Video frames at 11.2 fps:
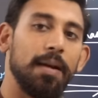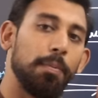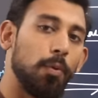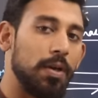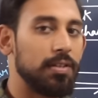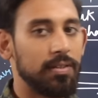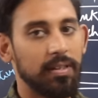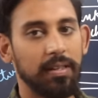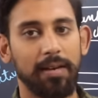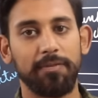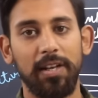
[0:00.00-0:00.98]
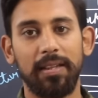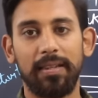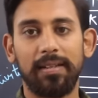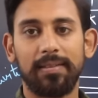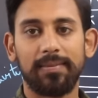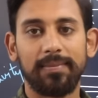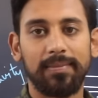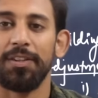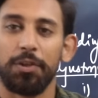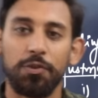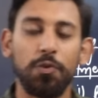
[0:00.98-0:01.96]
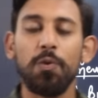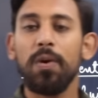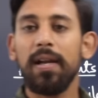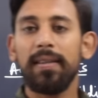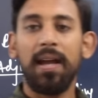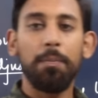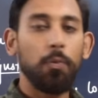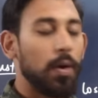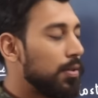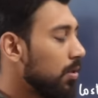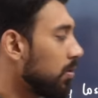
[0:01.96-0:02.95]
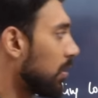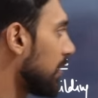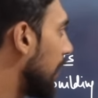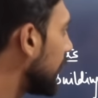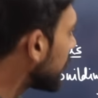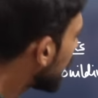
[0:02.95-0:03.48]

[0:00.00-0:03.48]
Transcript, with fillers: आप क्वेश्चन की तरफ चलते हैं तो शुरू करते हैं आप क्वेश्चन के साथ